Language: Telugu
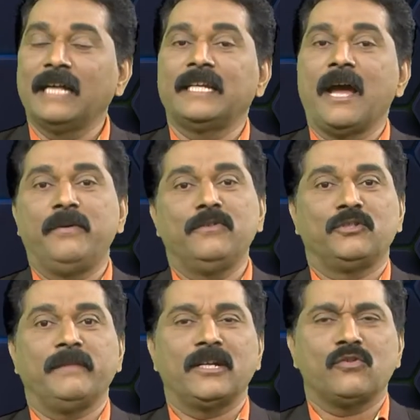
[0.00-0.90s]
అతని
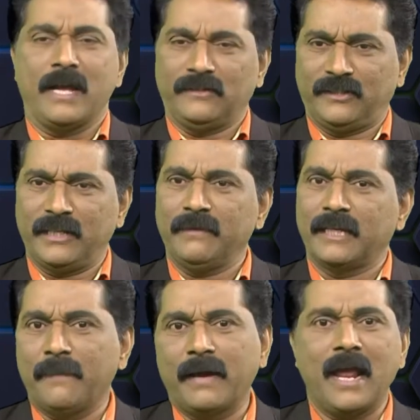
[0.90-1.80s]
అభిరుచి మేరకు అచ్చం
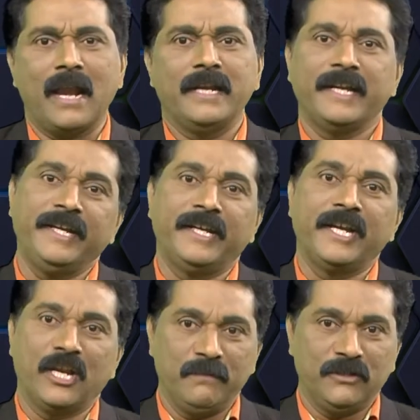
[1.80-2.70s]
కెమెరా లాంటి
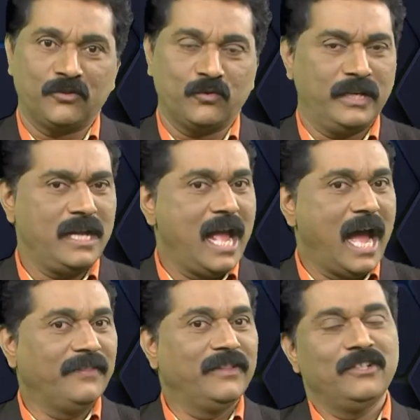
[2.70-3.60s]
ఇంటిని నిర్మించుకుని
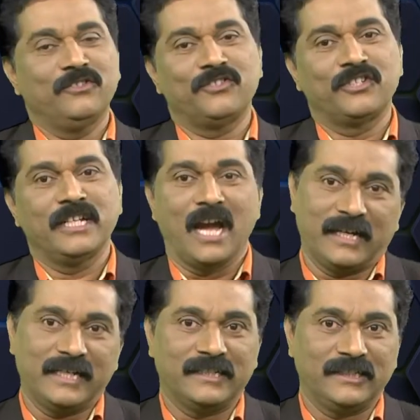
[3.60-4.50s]
అందరి దృష్టిని
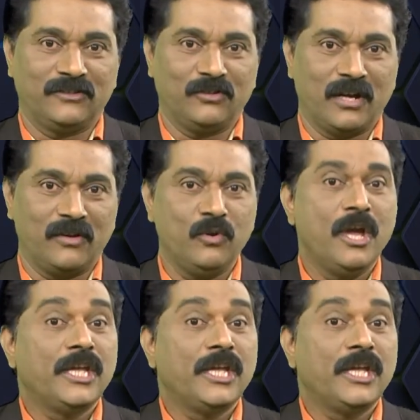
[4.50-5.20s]
ఆకర్షిస్తున్నాడు